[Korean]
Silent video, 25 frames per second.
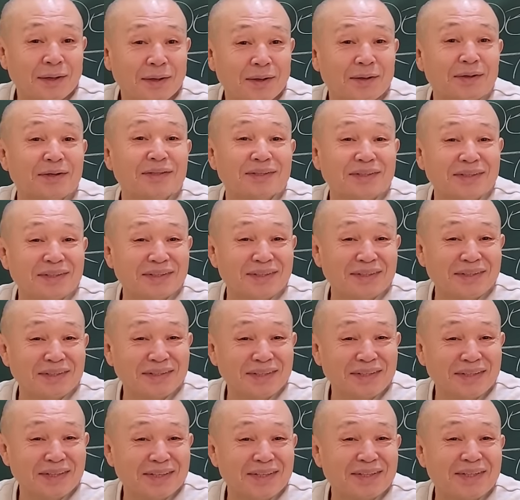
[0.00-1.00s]
어리석은
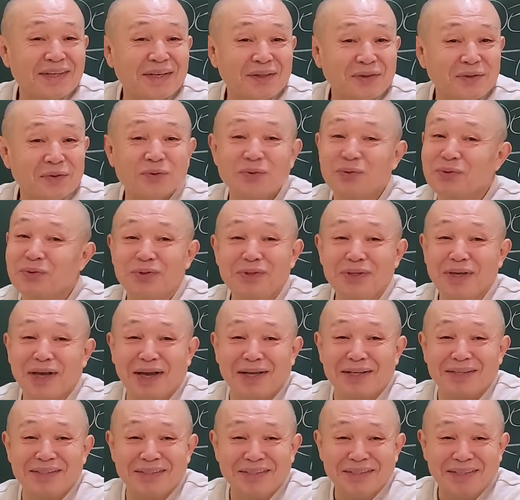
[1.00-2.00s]
건데, 그게 똑똑한 게
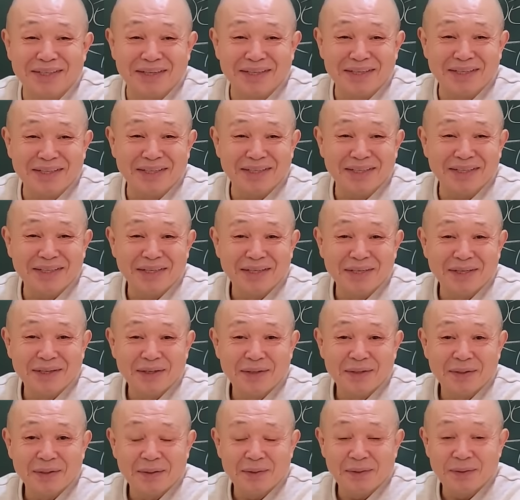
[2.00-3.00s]
아닌데.
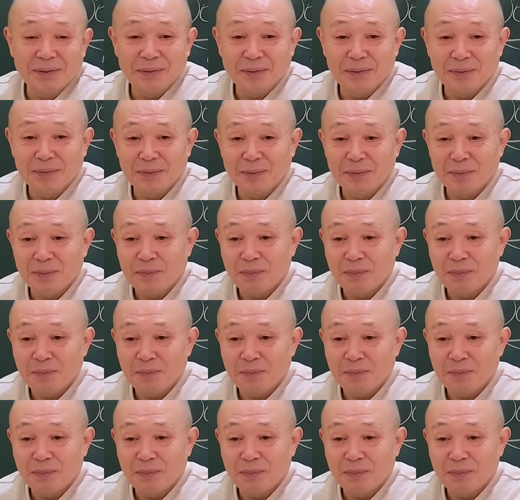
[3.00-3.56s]
예.